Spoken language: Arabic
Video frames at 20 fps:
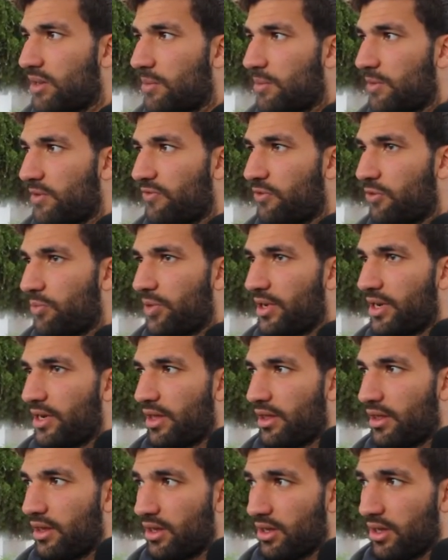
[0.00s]
من الفوبا
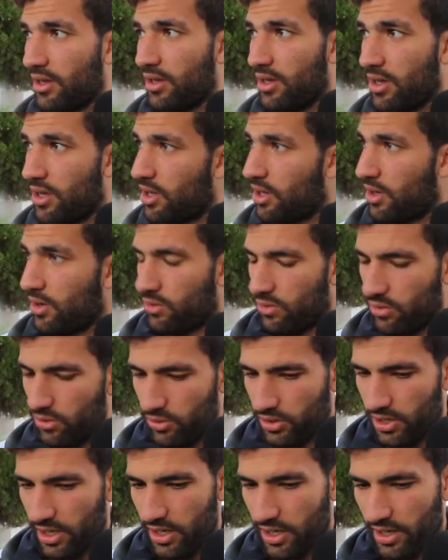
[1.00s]
هذيك وان
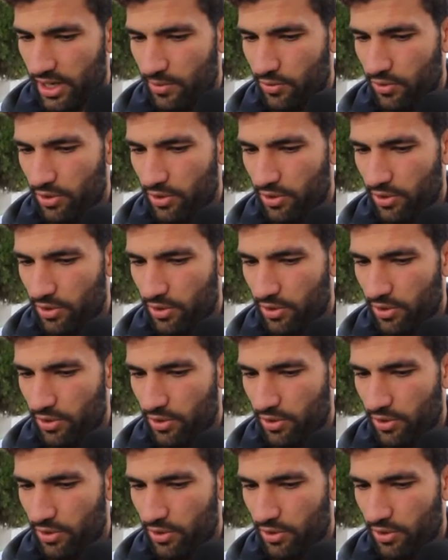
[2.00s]
شاء الله نكملوا